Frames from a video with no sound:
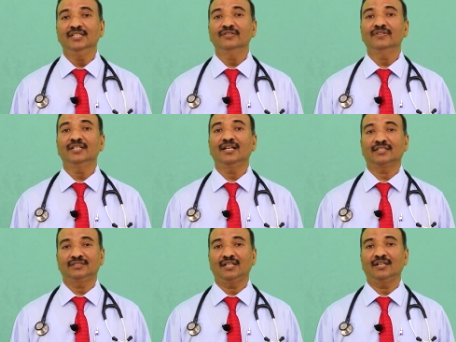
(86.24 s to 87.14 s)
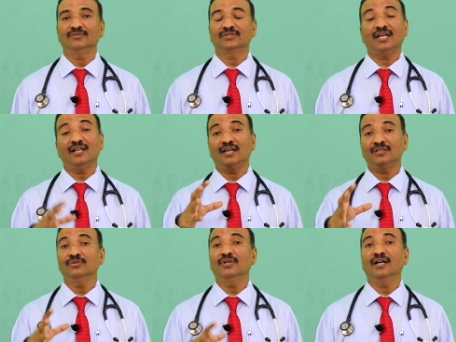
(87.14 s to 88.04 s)
ఇటువంటి లక్షణాలు చాలా
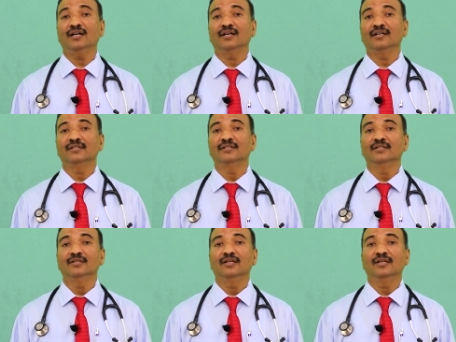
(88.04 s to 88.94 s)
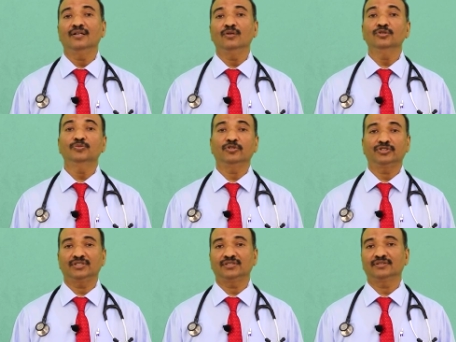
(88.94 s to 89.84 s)
అరుదుగా లూజ్
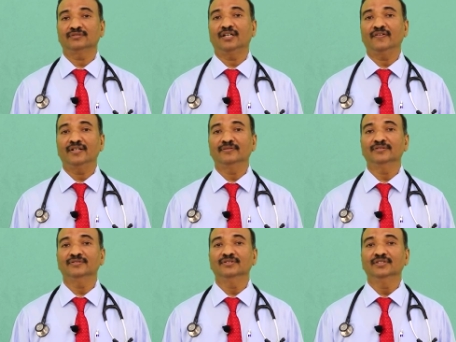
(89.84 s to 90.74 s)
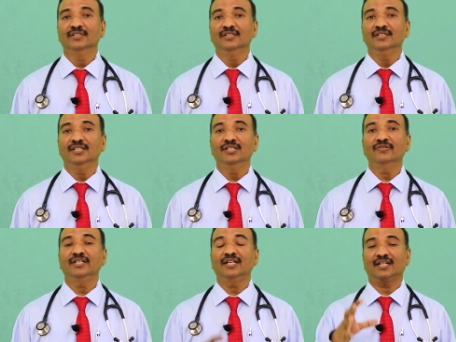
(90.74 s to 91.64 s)
మోషన్స్ అవడము
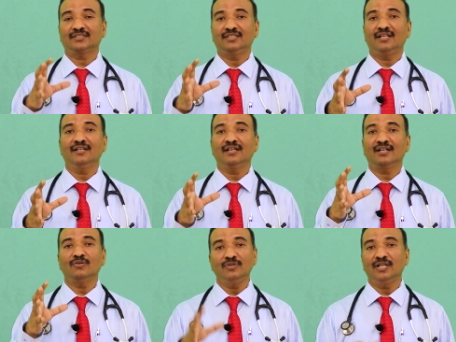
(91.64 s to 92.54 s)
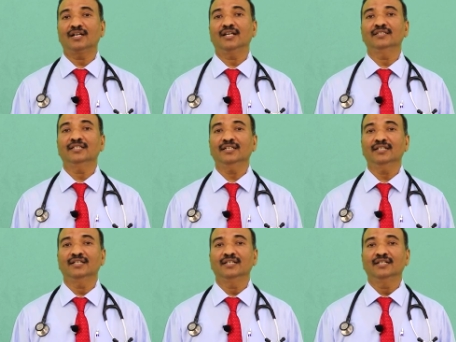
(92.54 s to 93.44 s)
ఇటువంటి లక్షణాలు కనుక ఉన్నట్లయితే
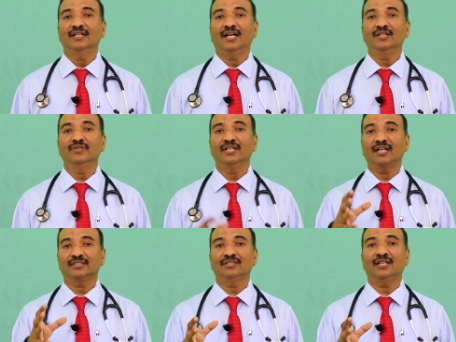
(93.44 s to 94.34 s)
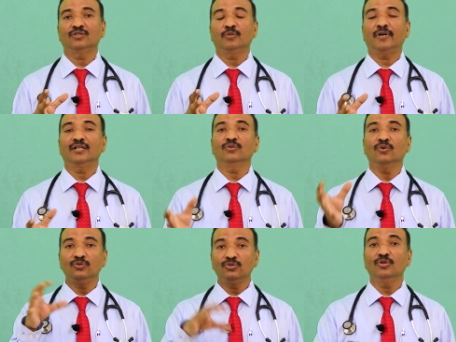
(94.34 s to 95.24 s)
అటువంటి లక్షణాలతో పాటు
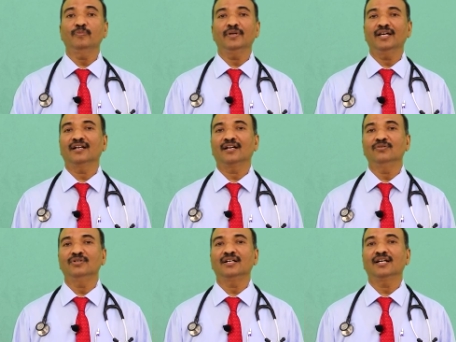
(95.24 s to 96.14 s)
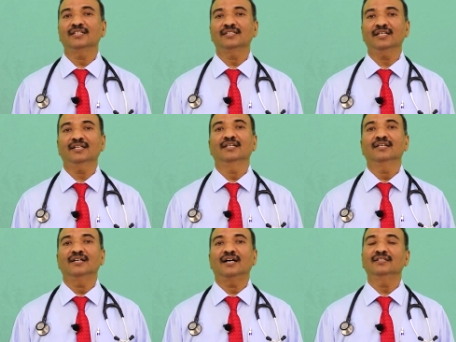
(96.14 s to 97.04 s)
గొంతు నొప్పి గనక ఉన్నట్లయితే
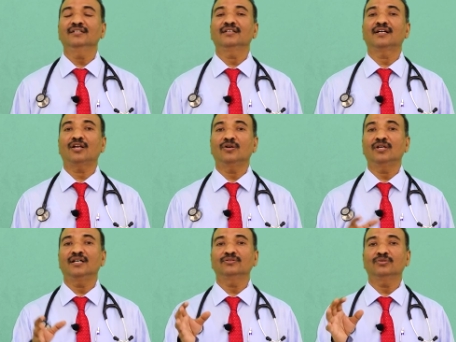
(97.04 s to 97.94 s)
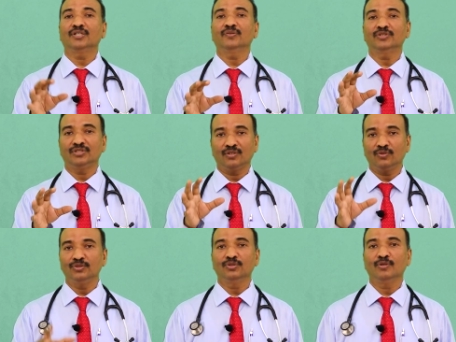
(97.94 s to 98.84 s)
అది కరోనాతోటి వచ్చిన
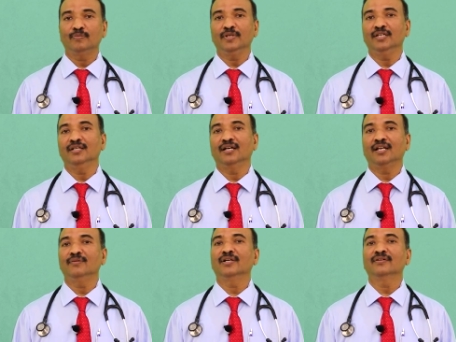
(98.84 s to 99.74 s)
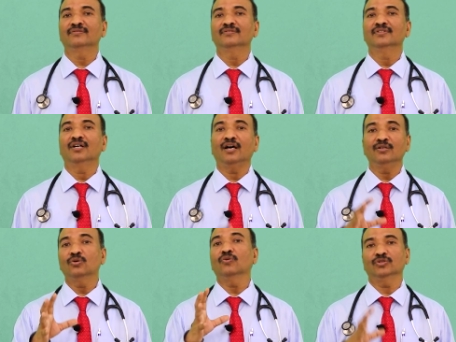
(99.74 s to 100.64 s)
గొంతు నొప్పి అని మనం
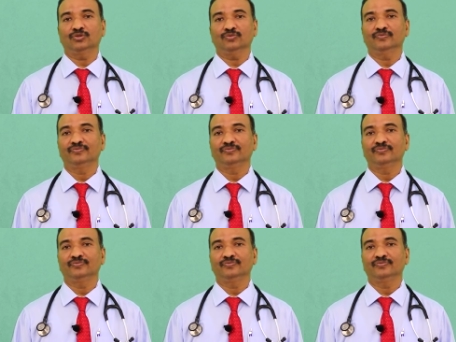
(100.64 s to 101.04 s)
అనుకోవచ్చు